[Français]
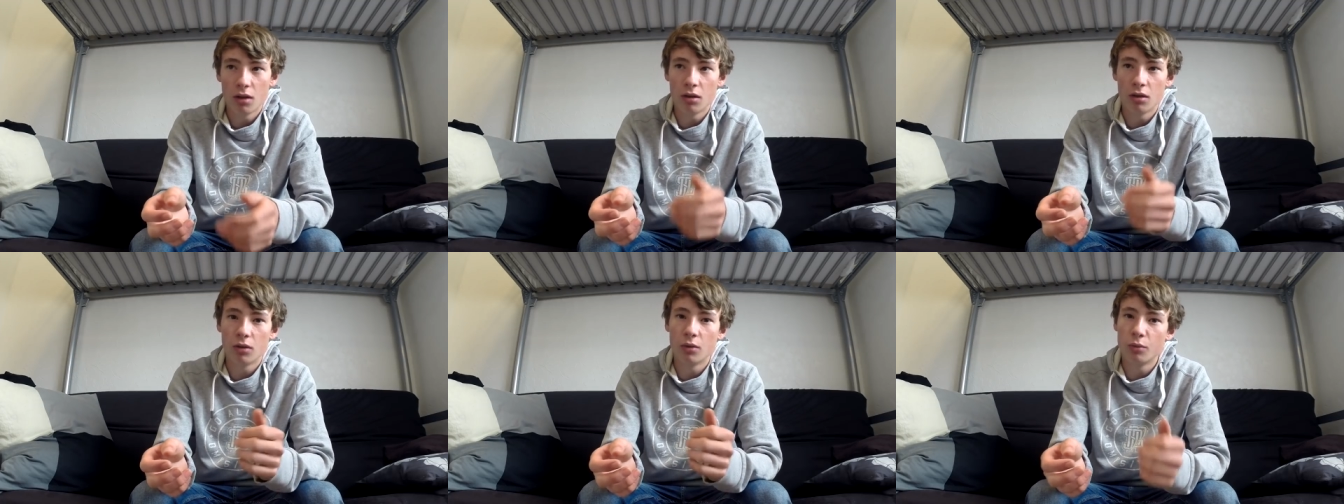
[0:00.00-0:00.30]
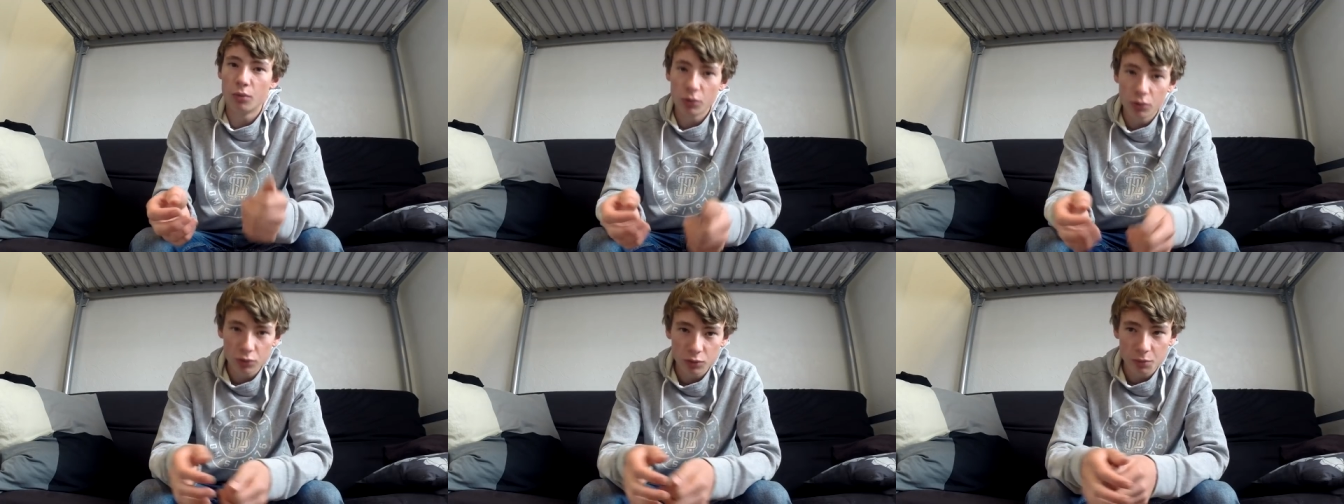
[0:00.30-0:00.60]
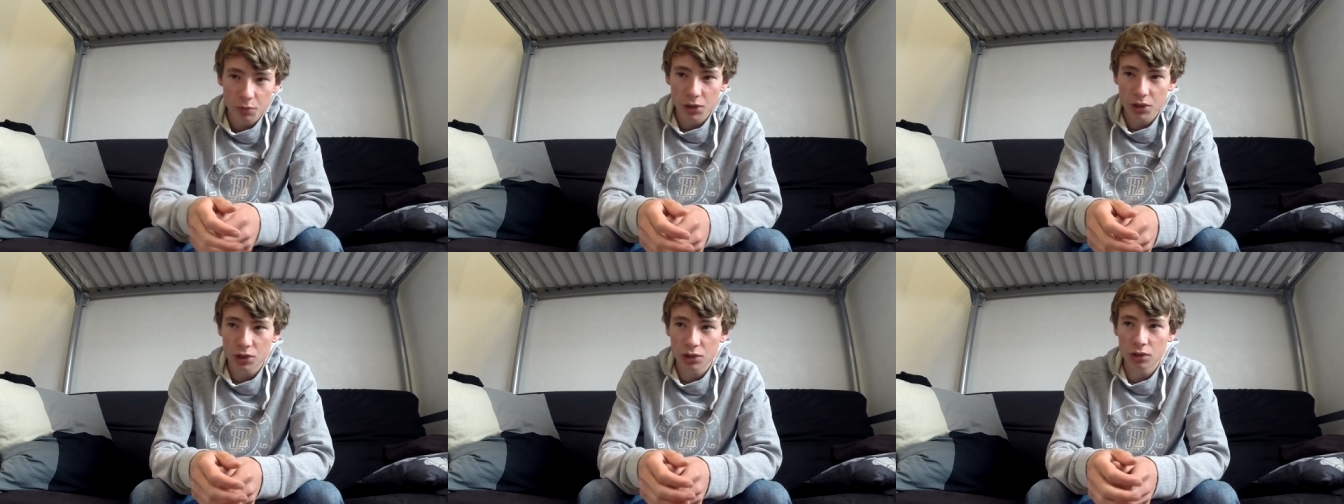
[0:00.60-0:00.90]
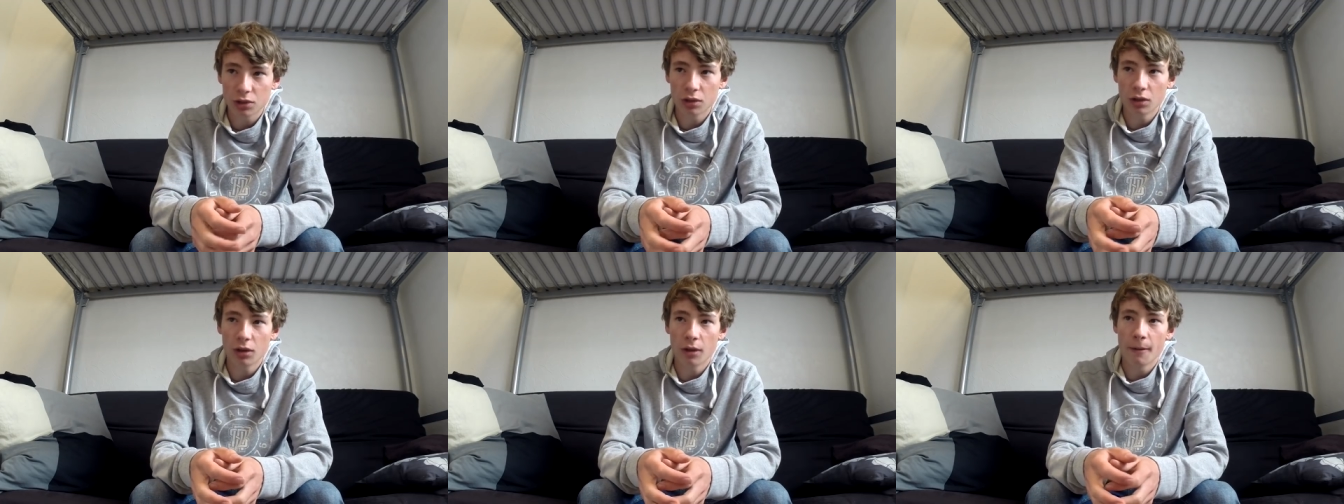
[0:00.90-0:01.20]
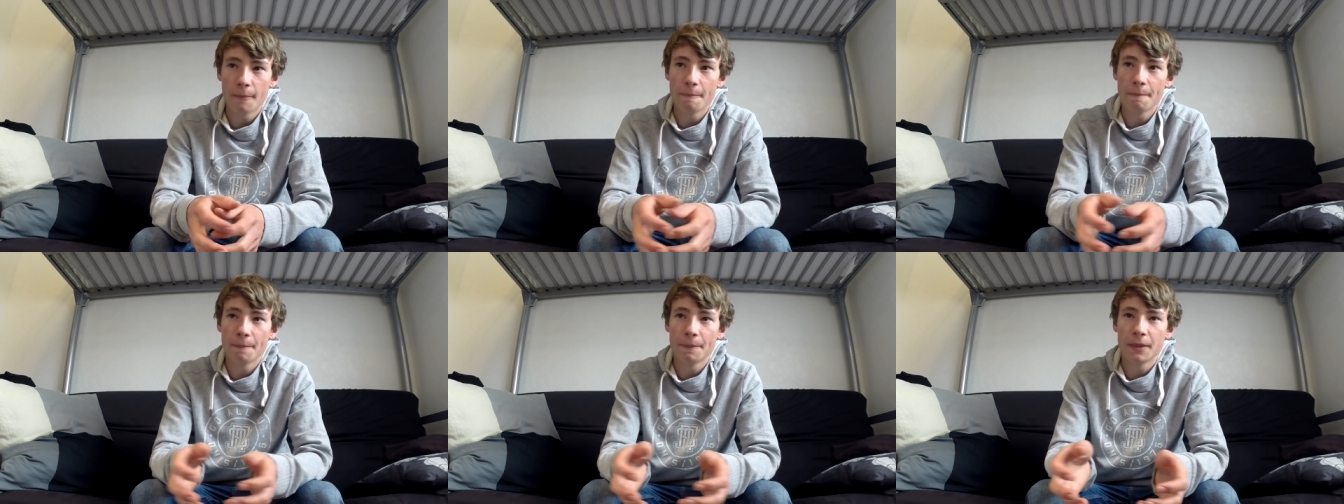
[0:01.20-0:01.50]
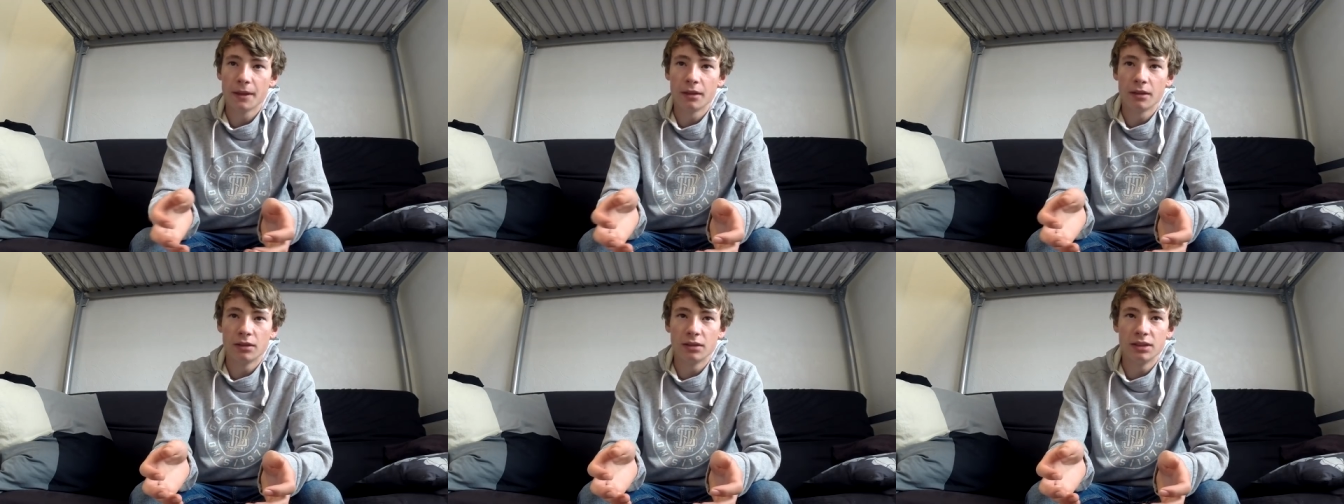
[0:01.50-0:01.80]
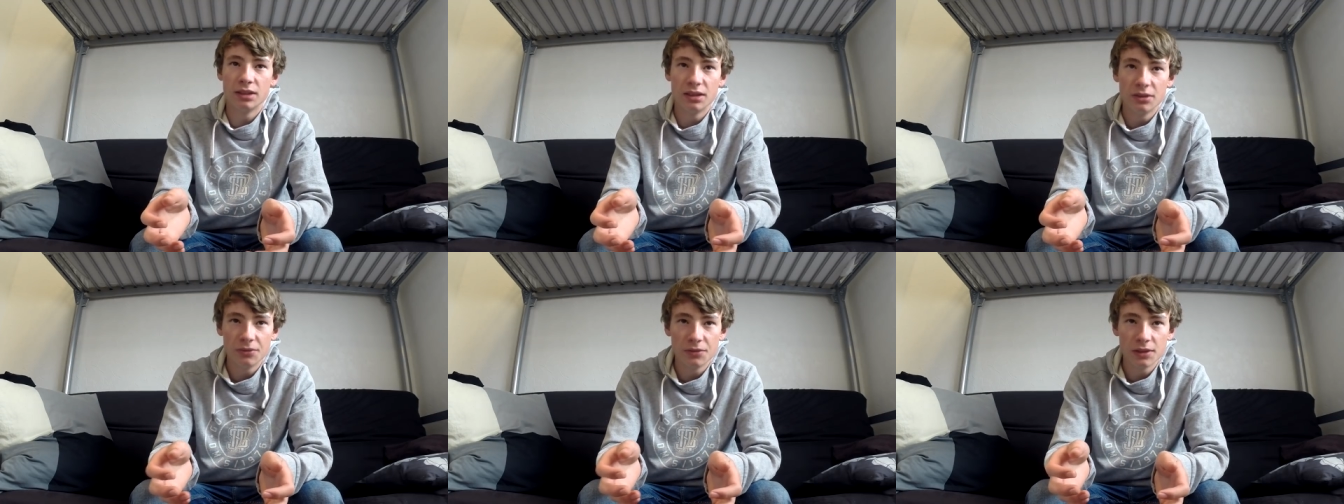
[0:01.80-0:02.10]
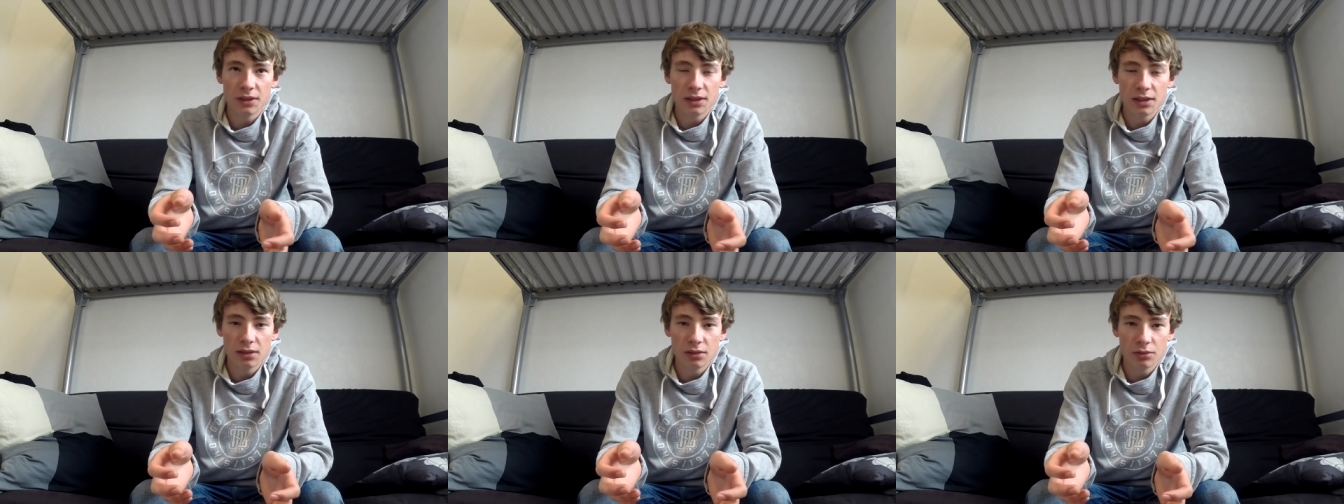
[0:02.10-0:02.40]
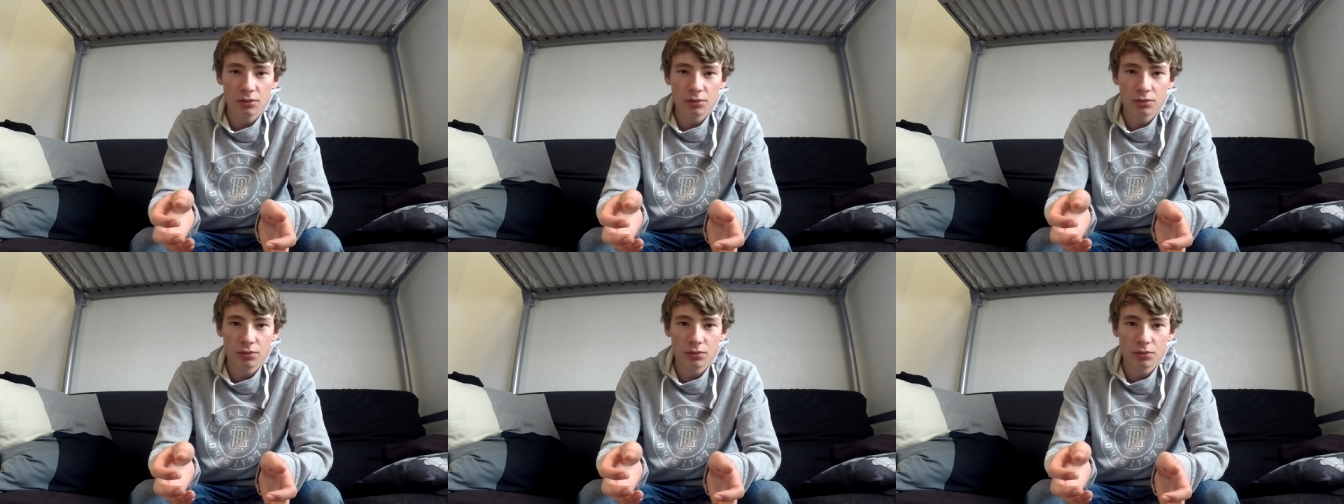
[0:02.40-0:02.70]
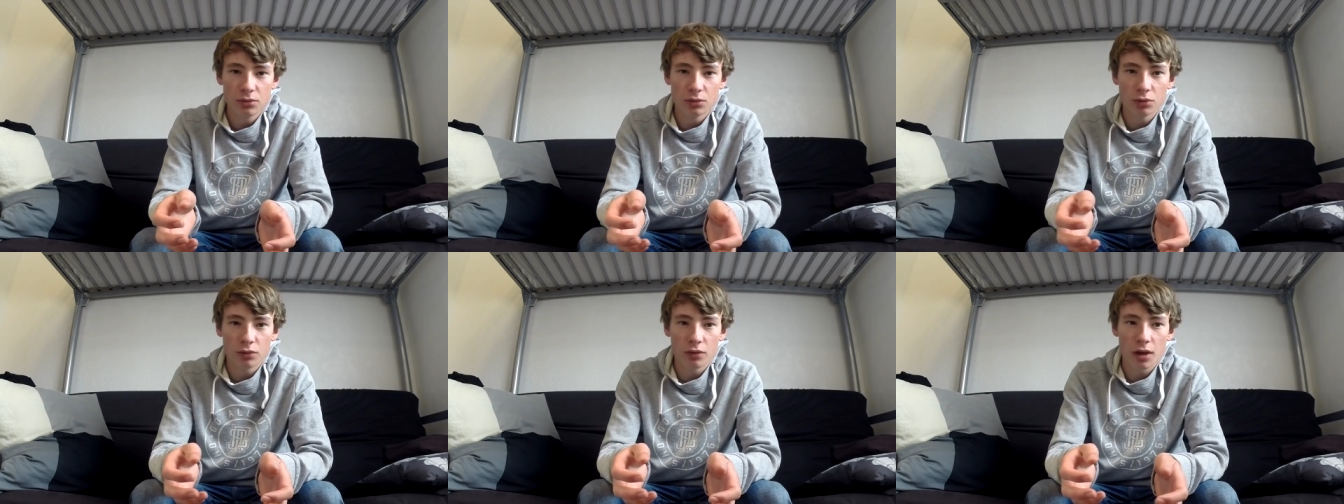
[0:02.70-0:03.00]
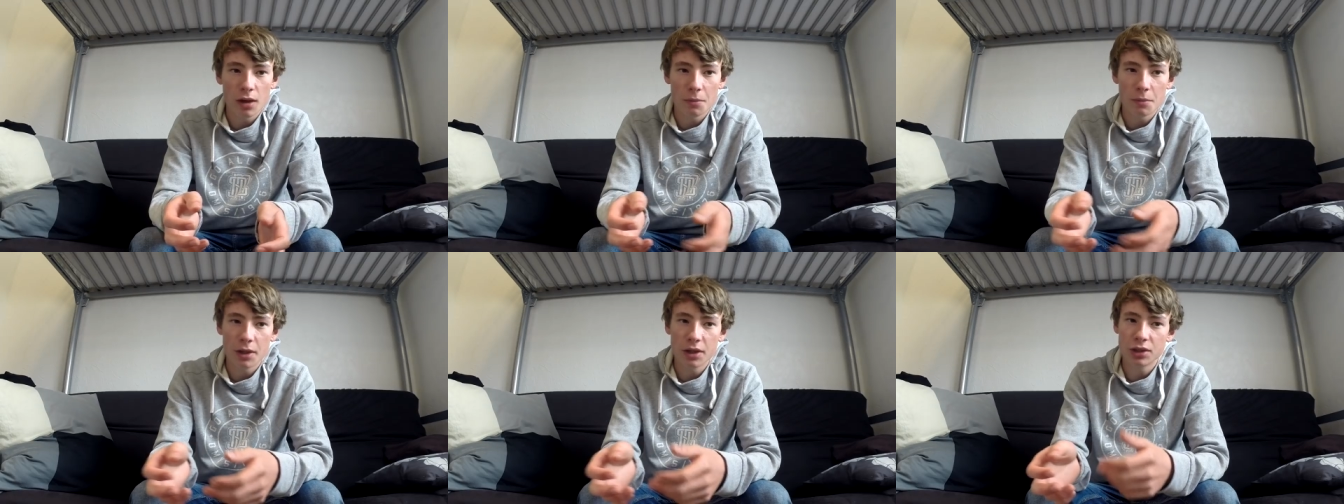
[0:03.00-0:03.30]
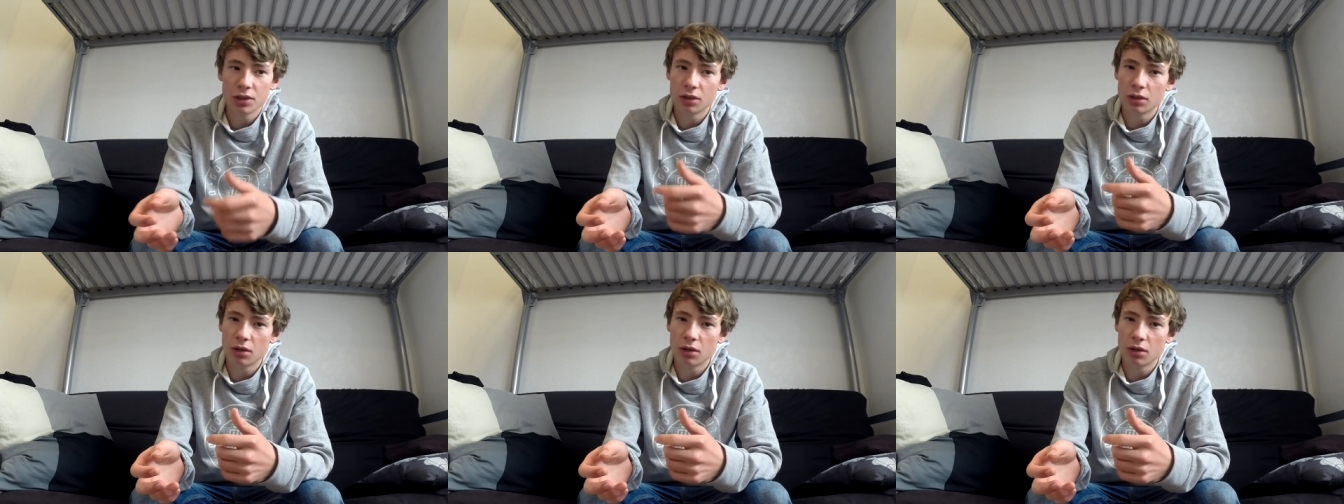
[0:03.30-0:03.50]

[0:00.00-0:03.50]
euh, beaucoup de pêcheurs, difficile de, de, trouver la pêche.